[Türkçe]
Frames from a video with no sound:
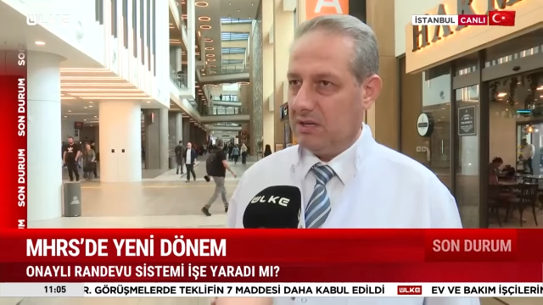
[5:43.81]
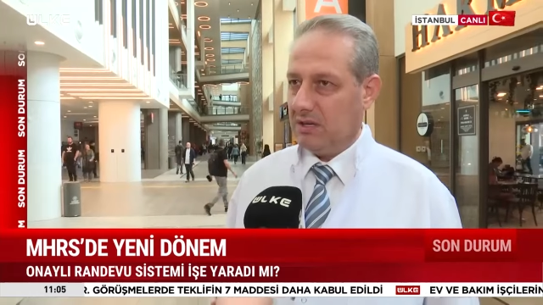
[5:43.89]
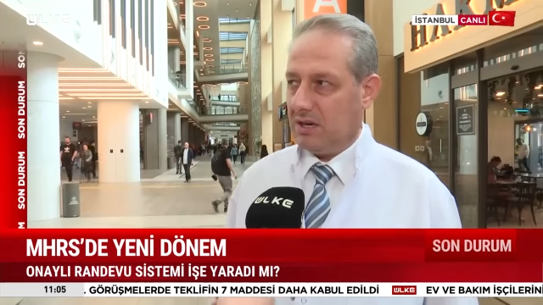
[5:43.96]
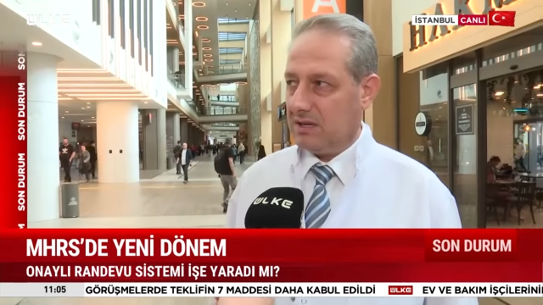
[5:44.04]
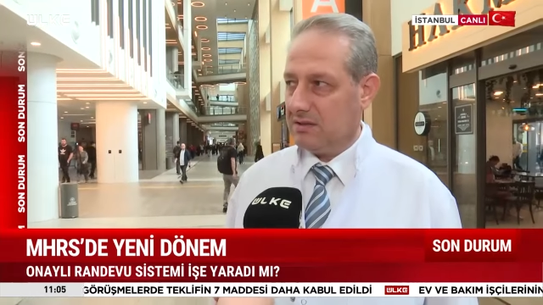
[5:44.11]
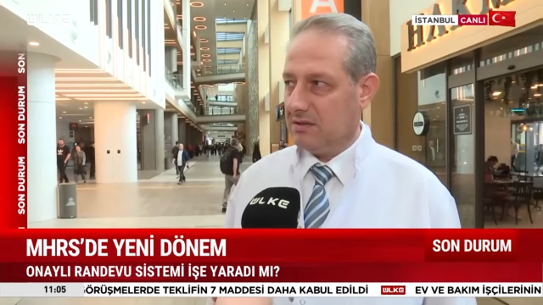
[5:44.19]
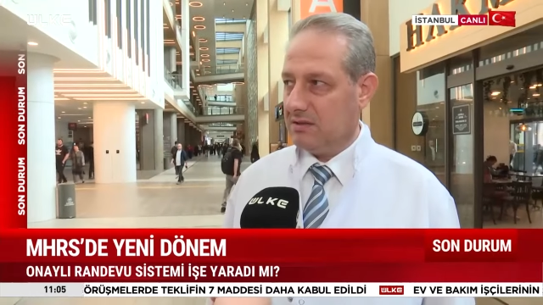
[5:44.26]

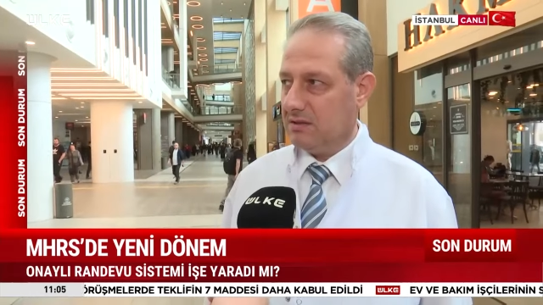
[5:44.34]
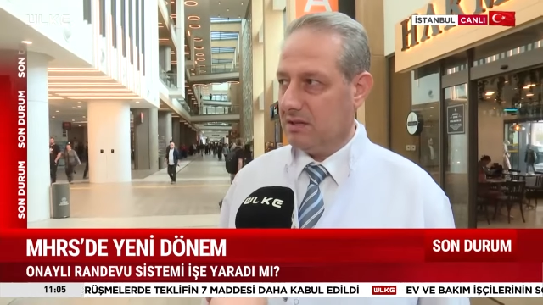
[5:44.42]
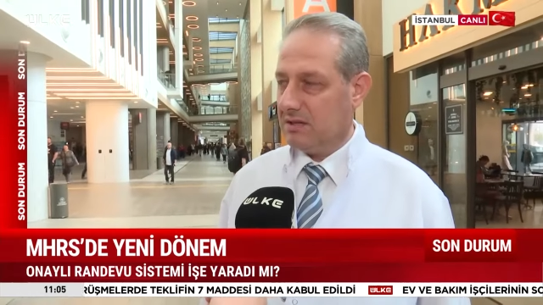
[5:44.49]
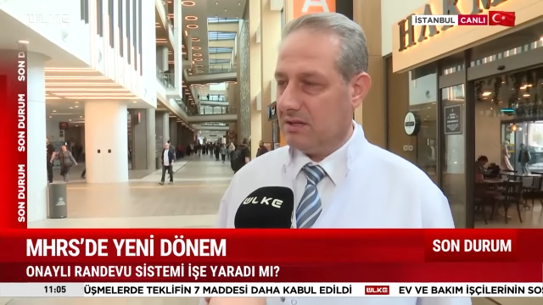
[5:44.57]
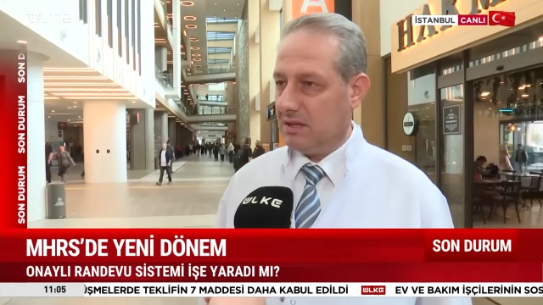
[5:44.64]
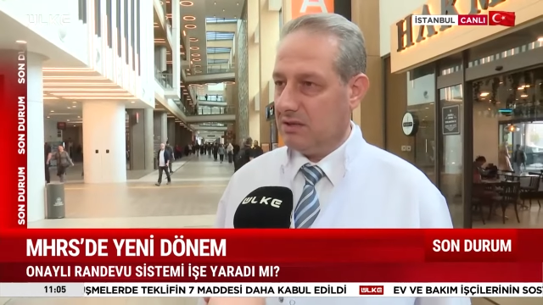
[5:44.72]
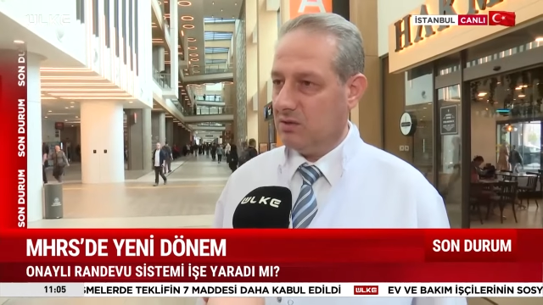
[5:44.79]
aslında
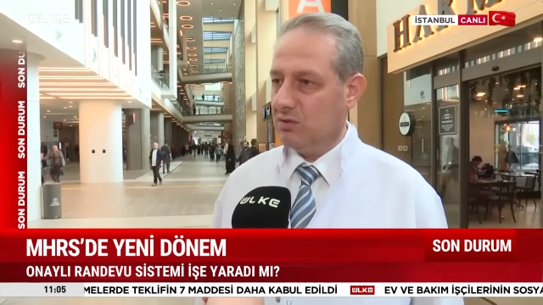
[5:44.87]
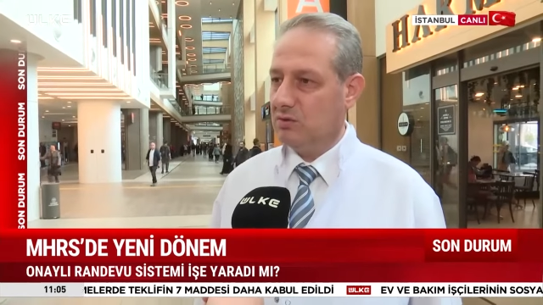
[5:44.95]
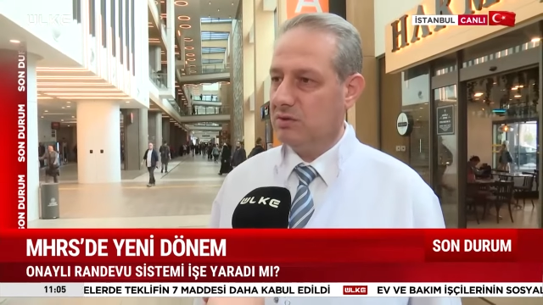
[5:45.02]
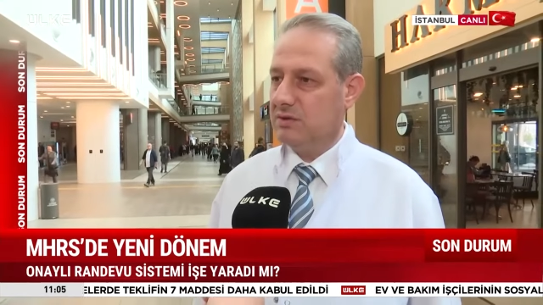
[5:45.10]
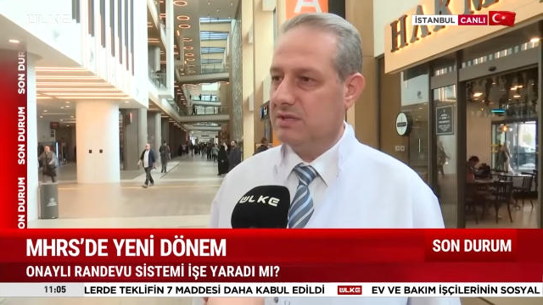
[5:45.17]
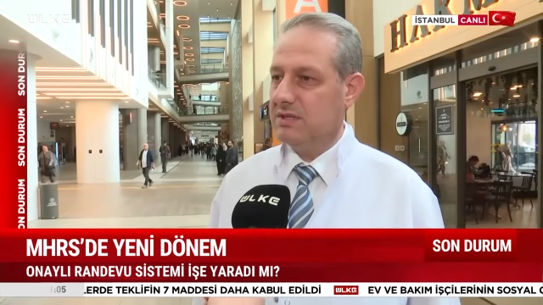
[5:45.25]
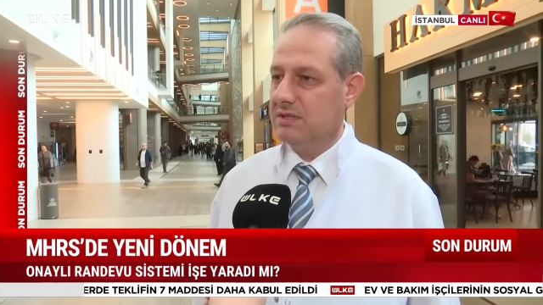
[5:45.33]
randevulu
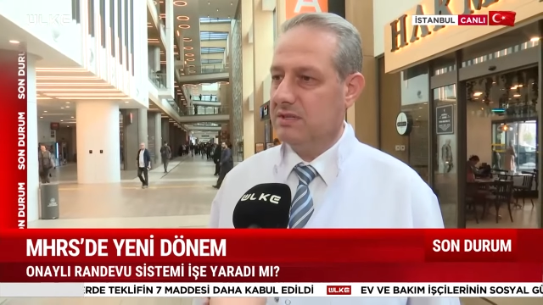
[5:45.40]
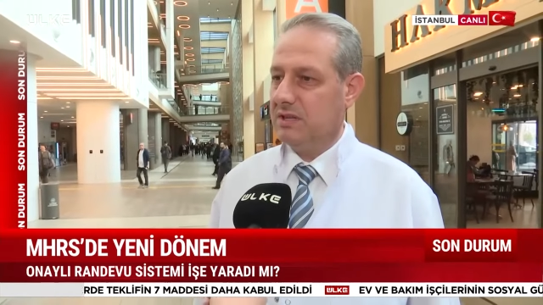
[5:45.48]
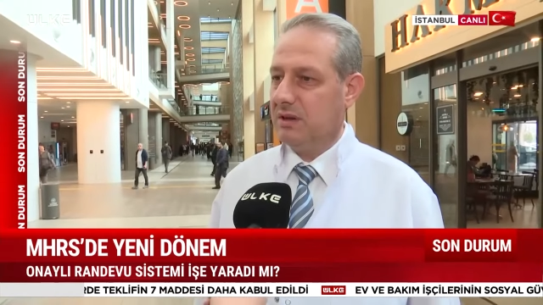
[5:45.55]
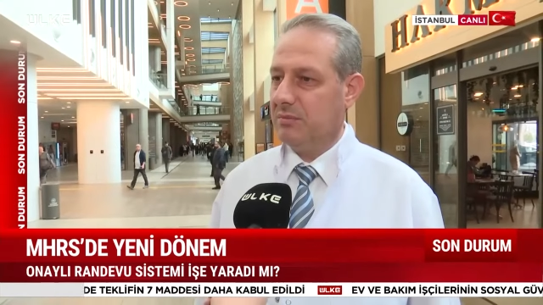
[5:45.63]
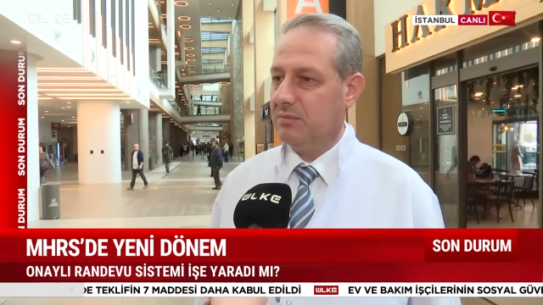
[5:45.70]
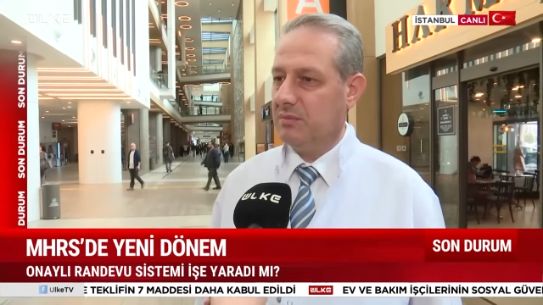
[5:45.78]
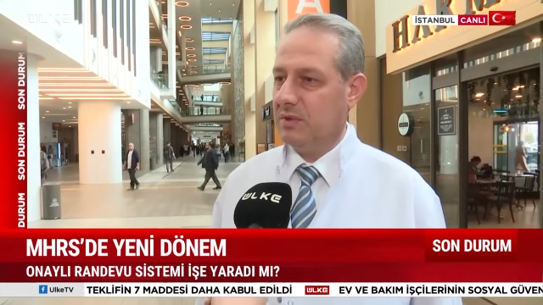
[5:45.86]
sistem
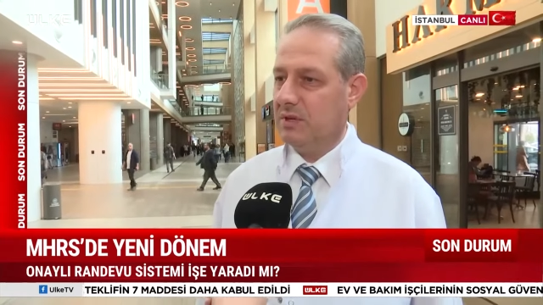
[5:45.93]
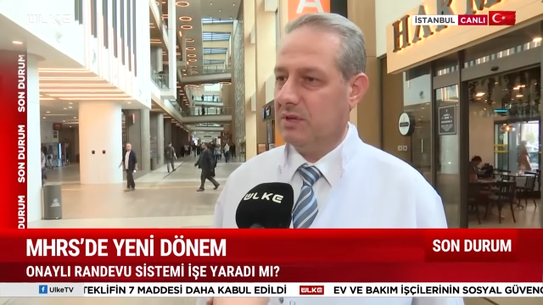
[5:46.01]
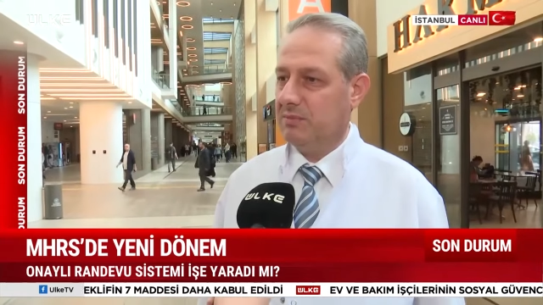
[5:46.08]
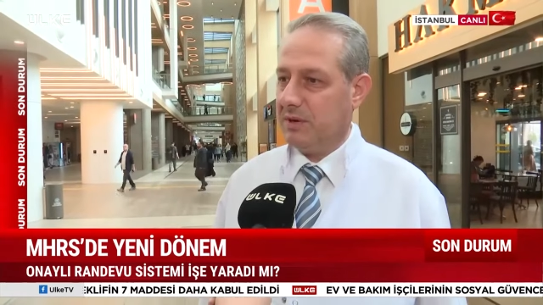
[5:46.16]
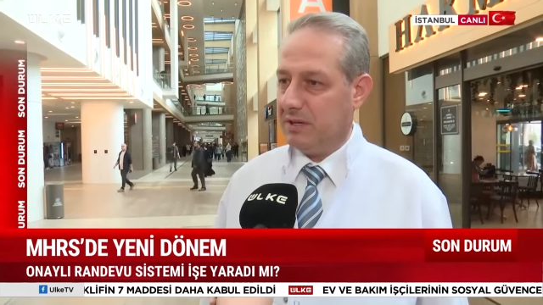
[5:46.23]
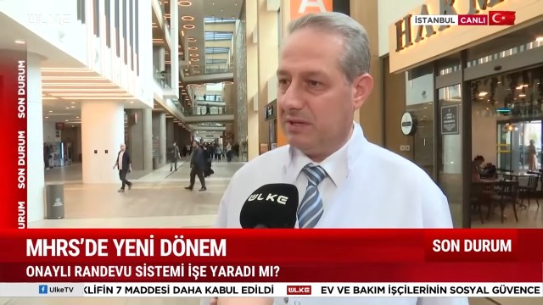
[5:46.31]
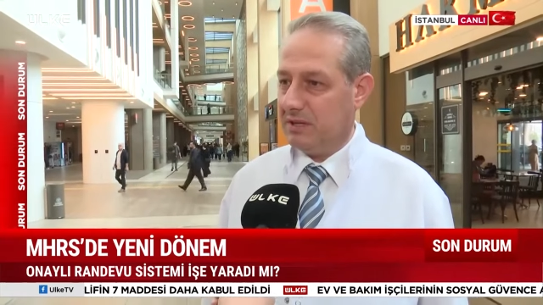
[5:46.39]
e,
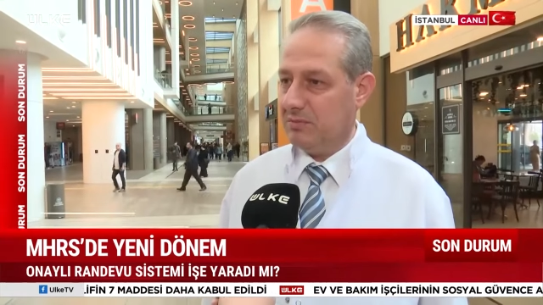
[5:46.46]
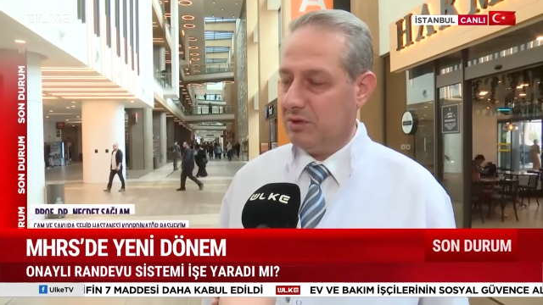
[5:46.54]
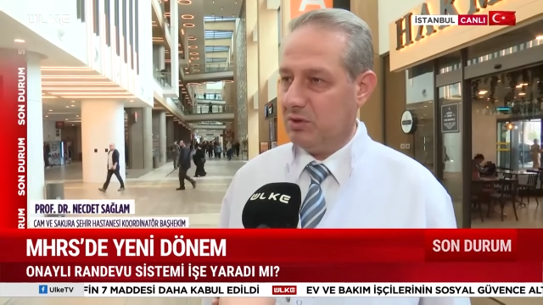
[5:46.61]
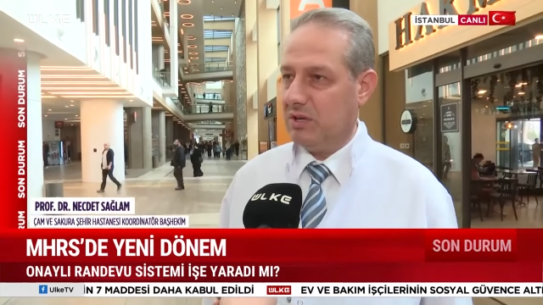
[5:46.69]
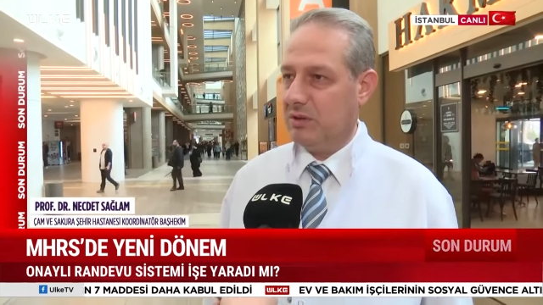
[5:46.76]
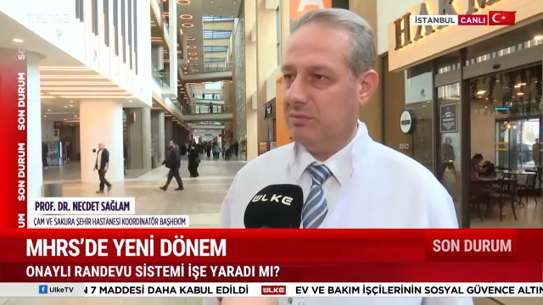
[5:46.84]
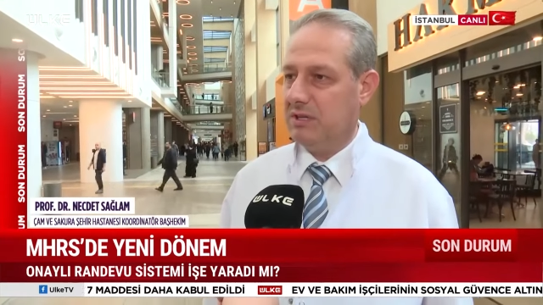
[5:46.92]
pandemi
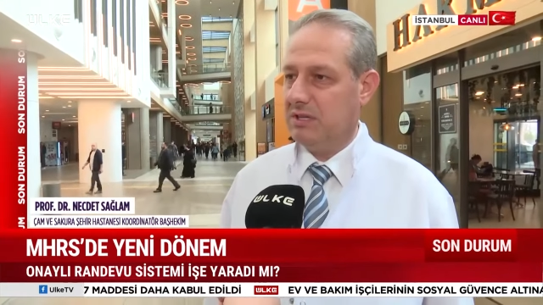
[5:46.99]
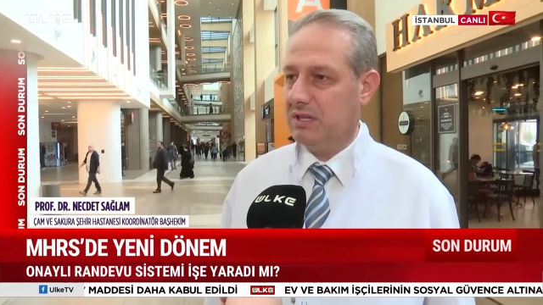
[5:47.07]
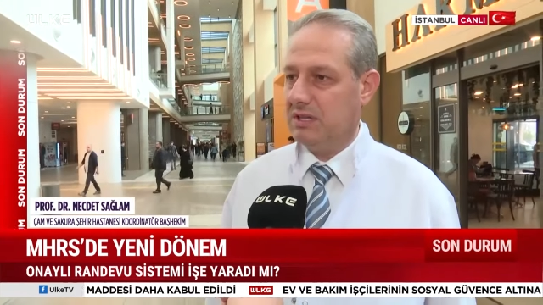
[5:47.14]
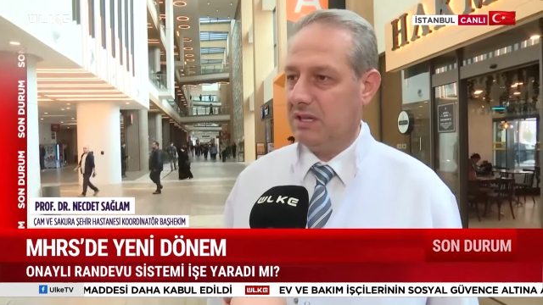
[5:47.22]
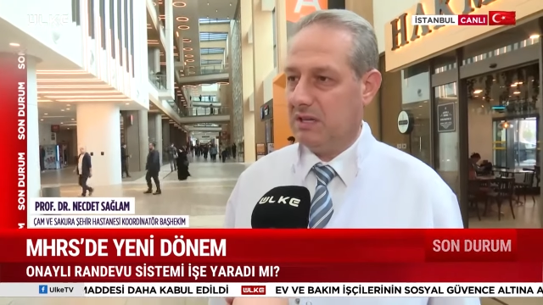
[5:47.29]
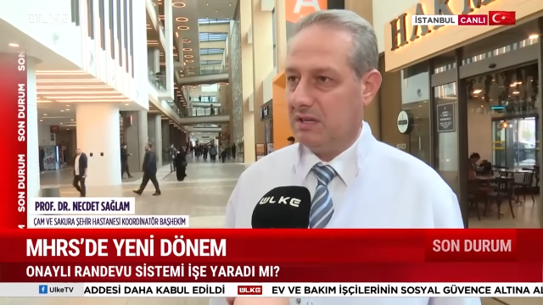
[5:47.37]
döneminde de